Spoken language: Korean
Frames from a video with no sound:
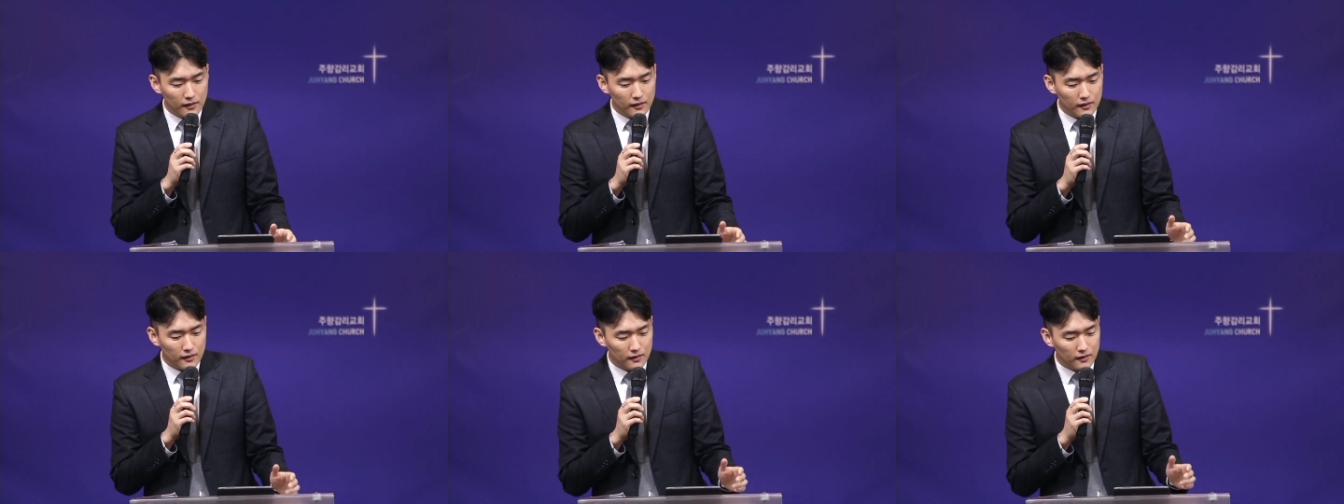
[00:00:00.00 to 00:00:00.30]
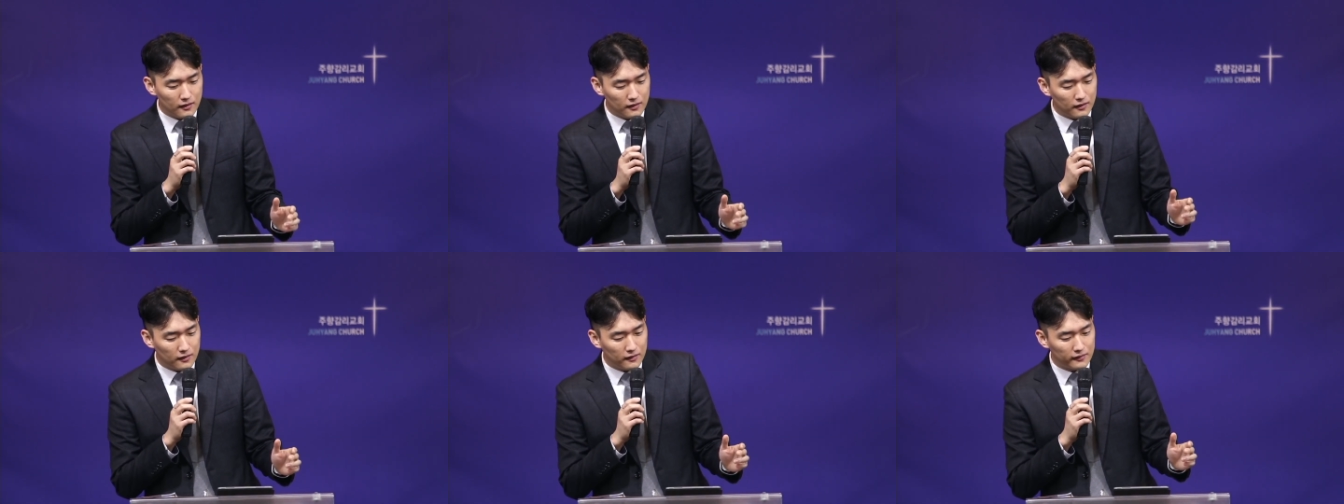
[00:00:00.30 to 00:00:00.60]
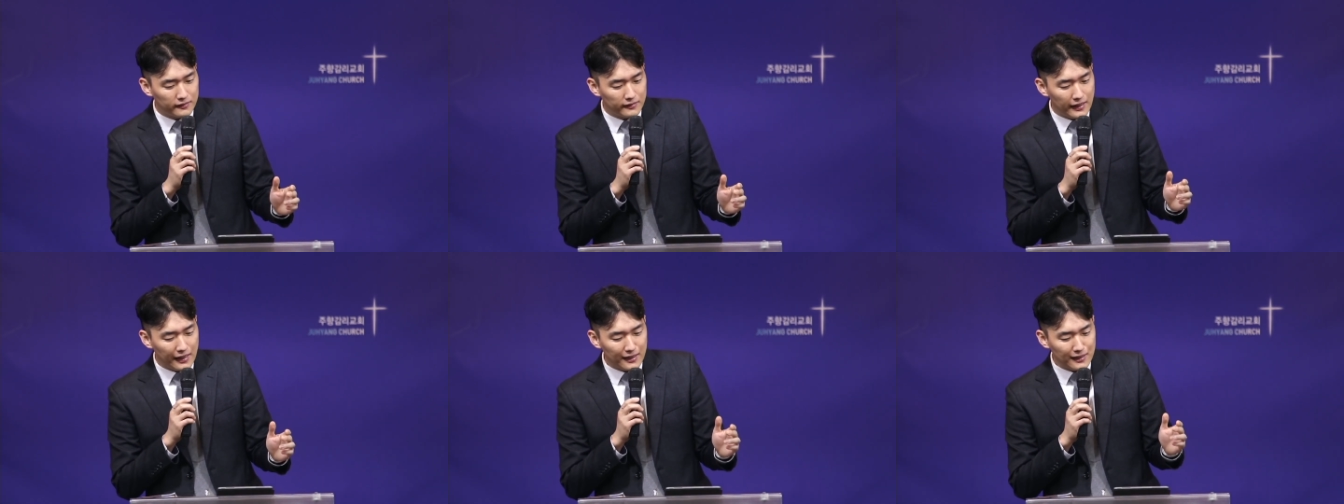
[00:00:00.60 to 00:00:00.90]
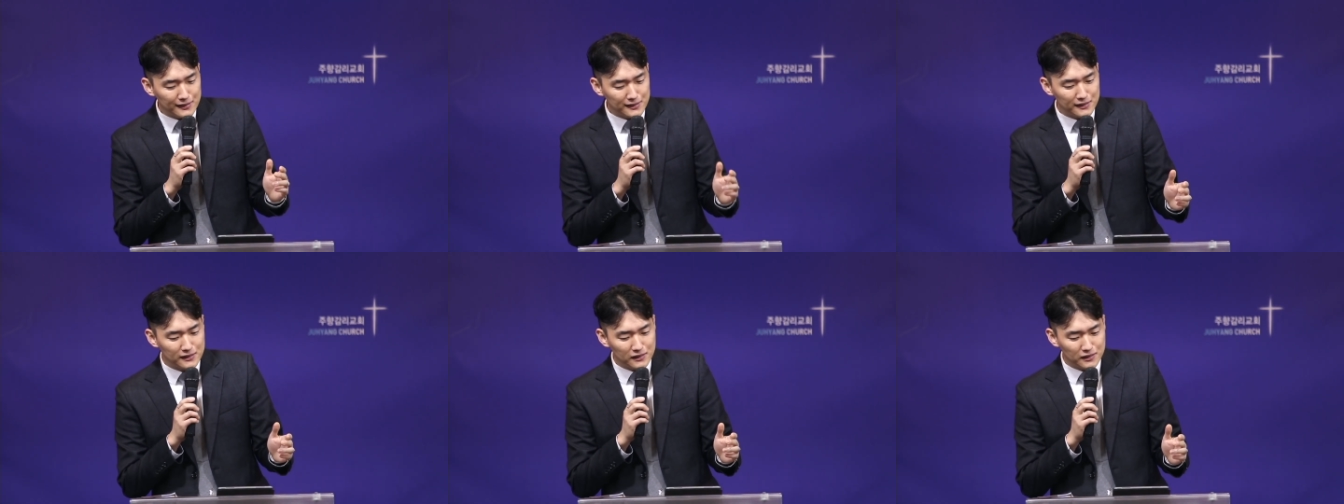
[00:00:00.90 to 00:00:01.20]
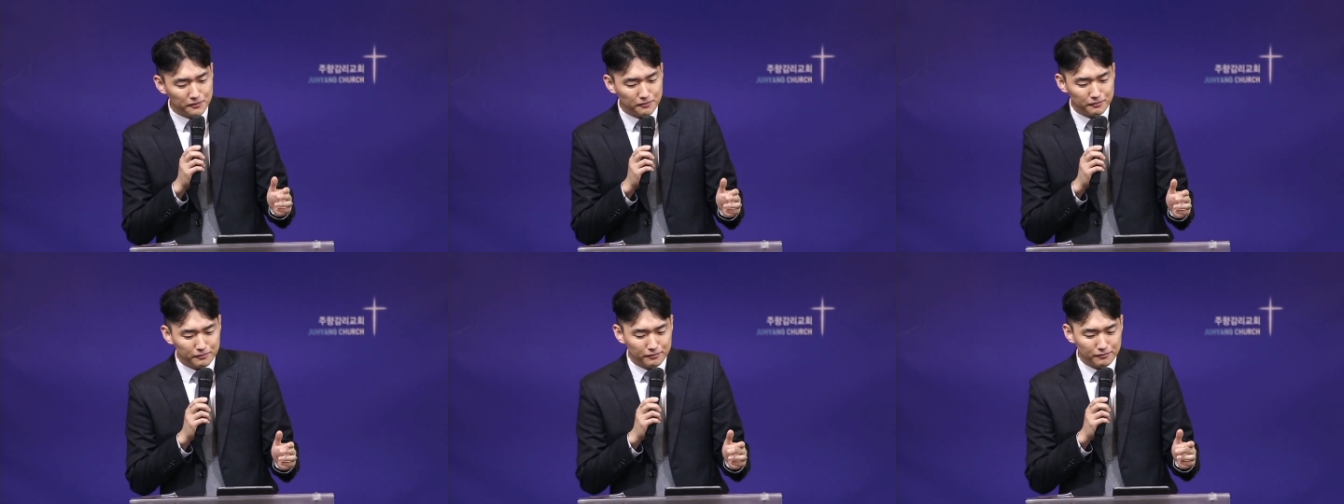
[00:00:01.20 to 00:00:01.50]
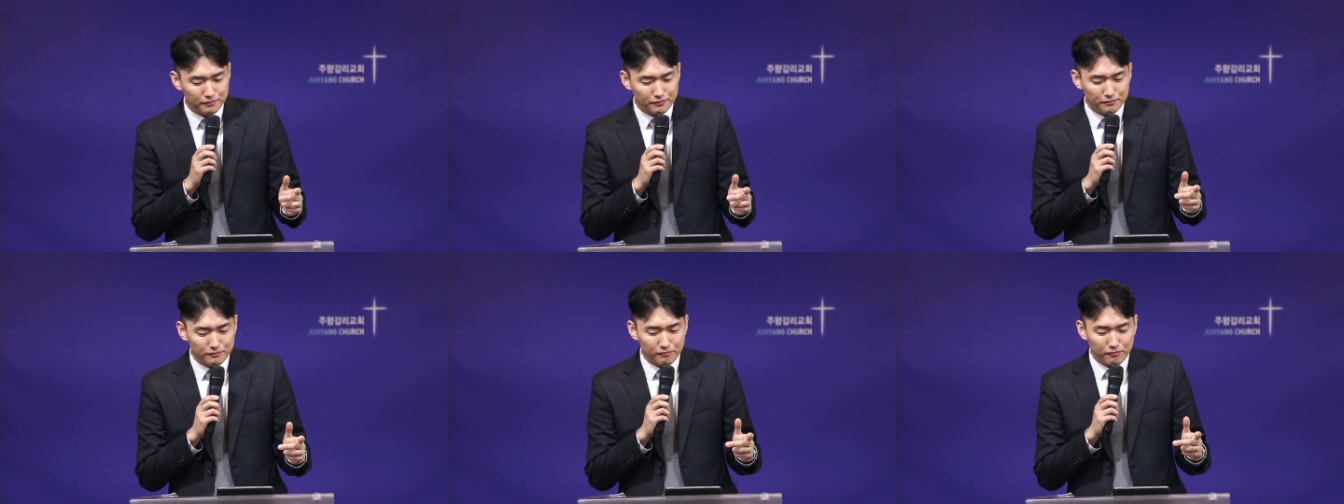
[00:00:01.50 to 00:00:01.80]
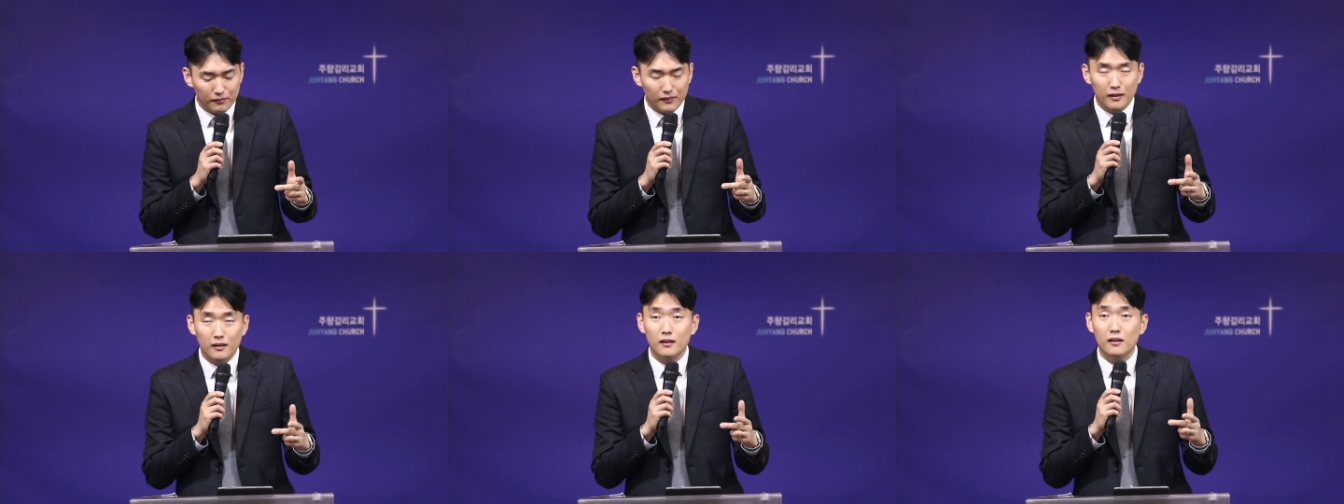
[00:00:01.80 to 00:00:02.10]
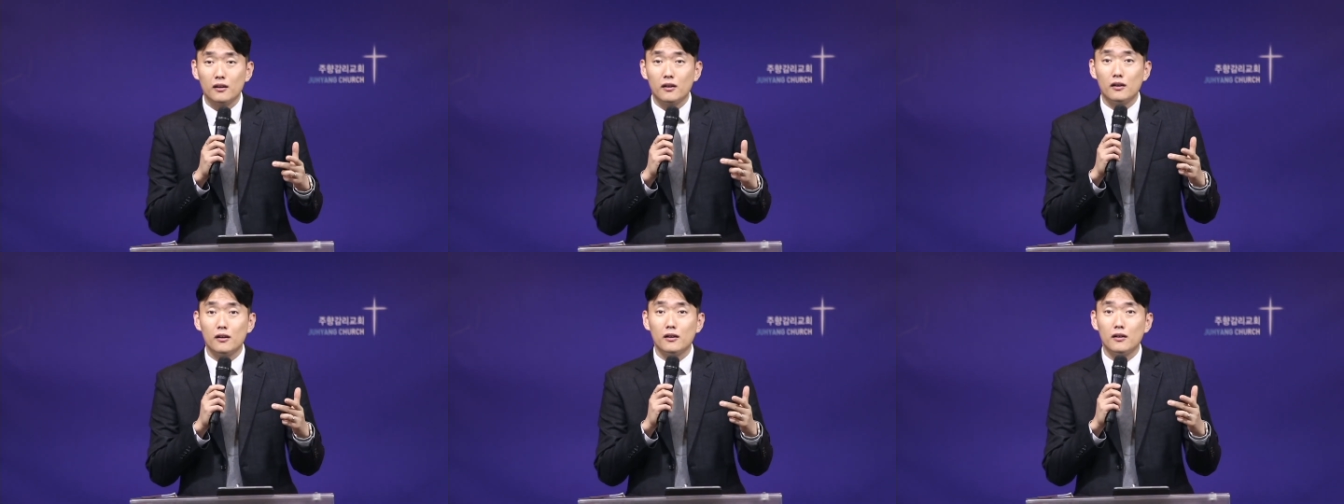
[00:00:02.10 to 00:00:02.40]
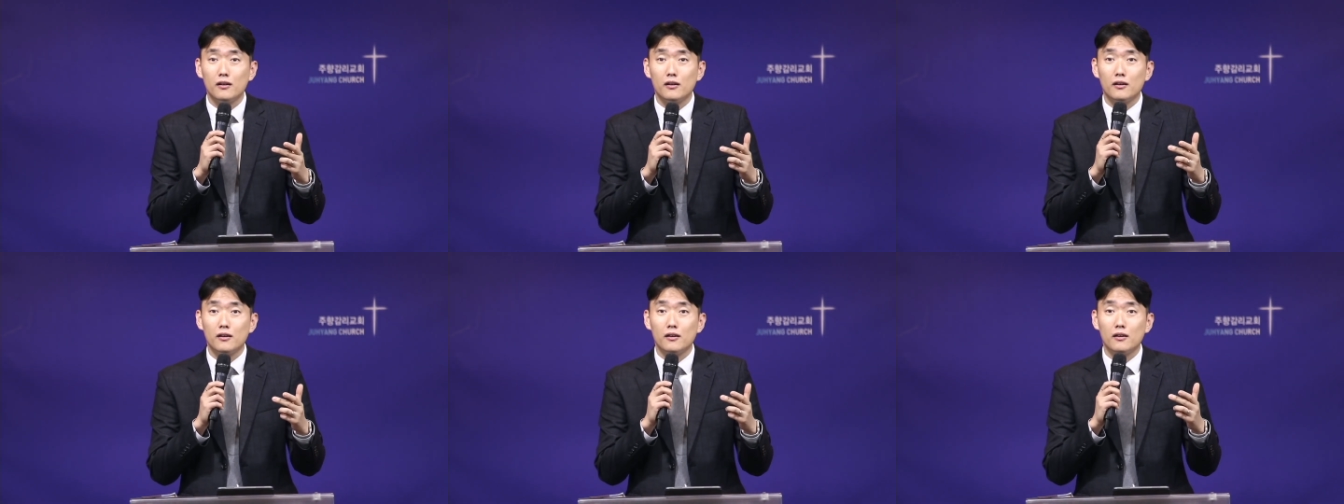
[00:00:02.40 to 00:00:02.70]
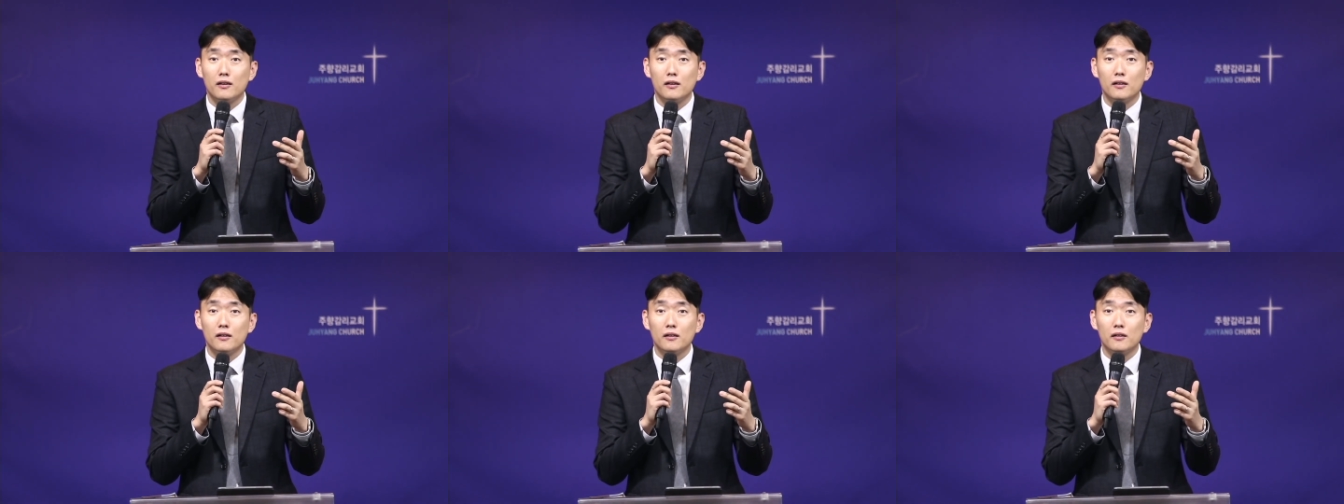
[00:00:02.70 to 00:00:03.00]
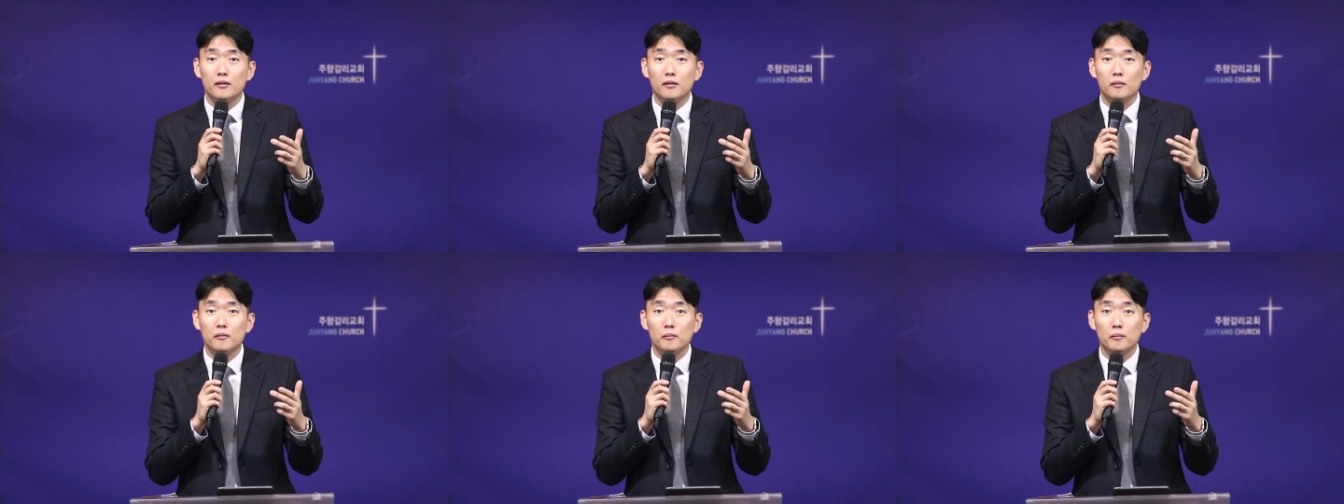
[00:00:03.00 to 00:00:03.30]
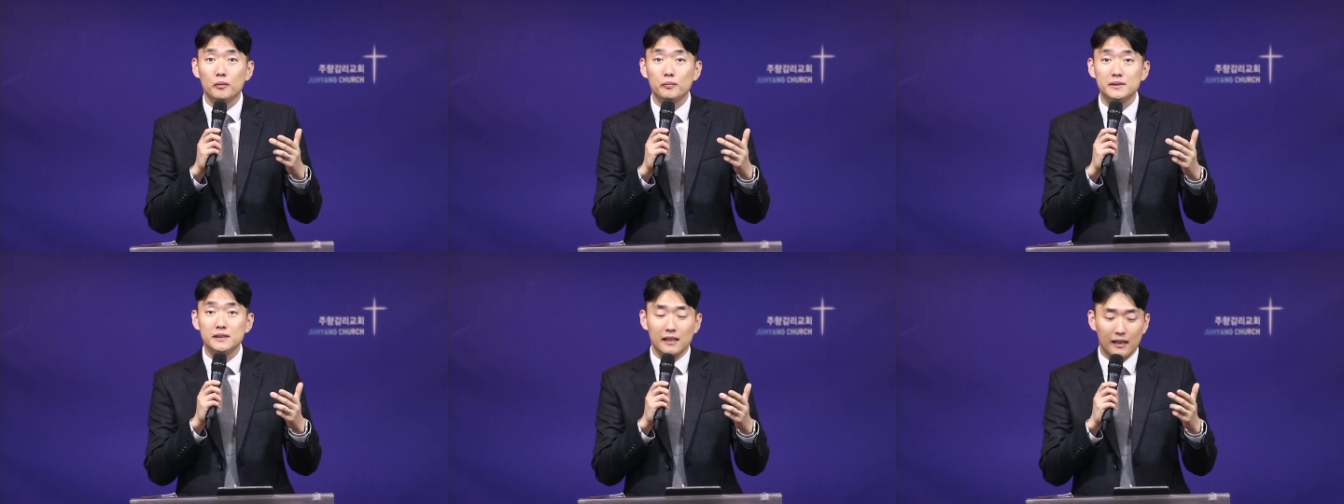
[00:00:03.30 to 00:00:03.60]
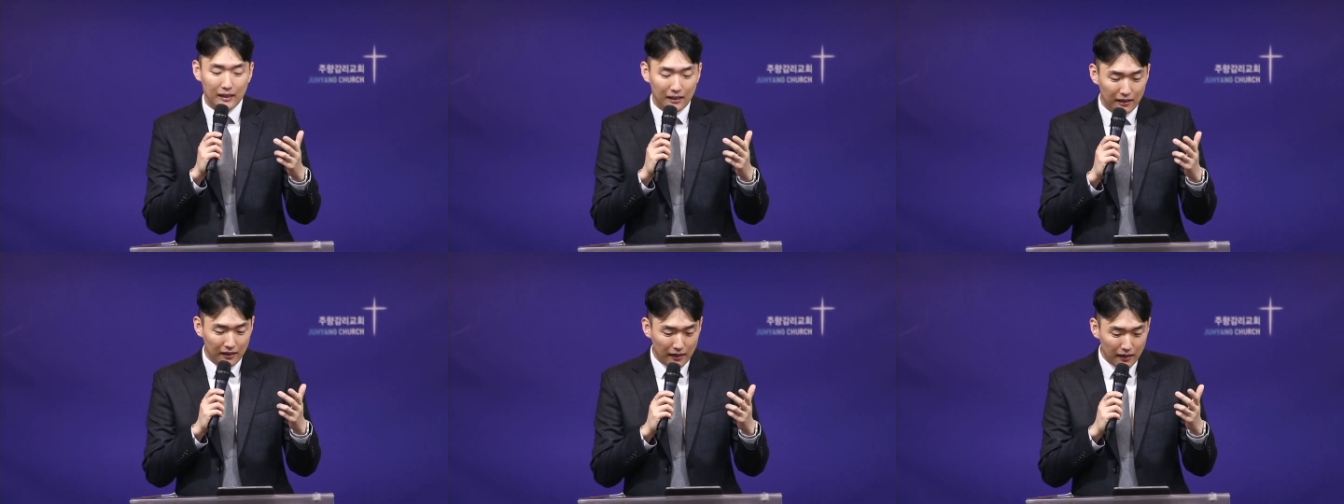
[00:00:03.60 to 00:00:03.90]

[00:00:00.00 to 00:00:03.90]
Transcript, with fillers: 어, 내가 지금 어, 봅시다.